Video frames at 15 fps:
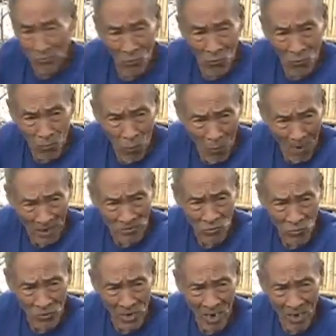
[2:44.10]
ngayon lang
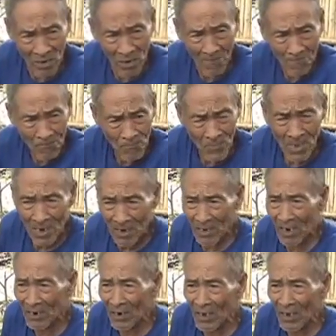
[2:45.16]
nangyari ang ganitong trahedya.